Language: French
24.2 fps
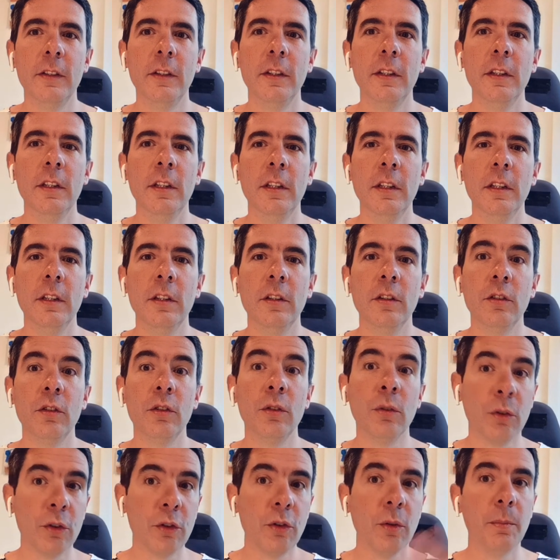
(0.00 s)
si
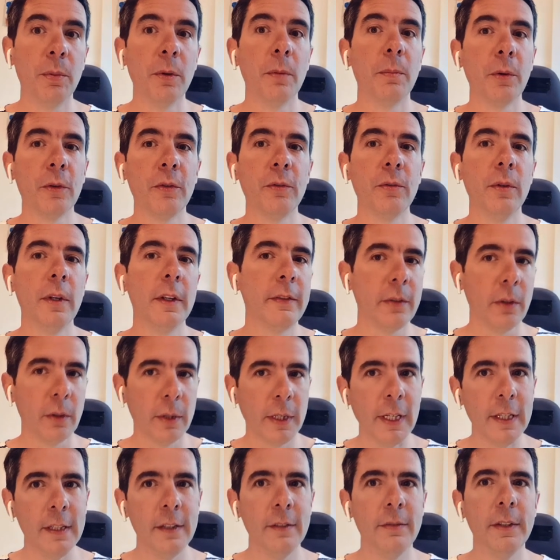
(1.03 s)
donc je peux postuler sans
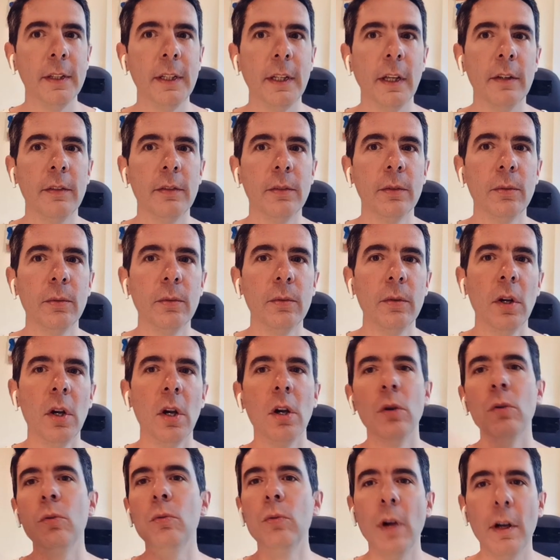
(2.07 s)
qualification
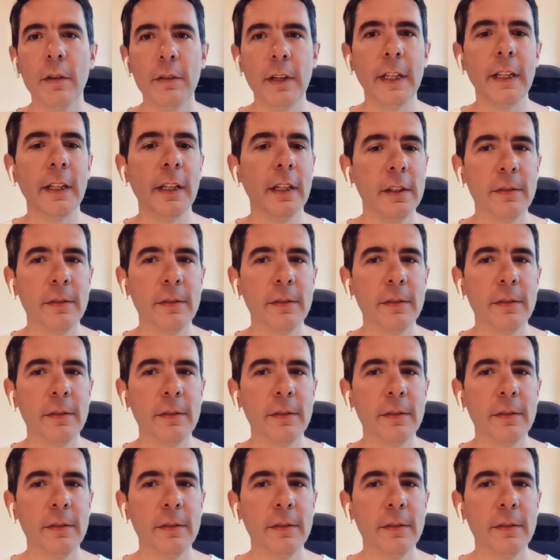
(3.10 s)
ou avec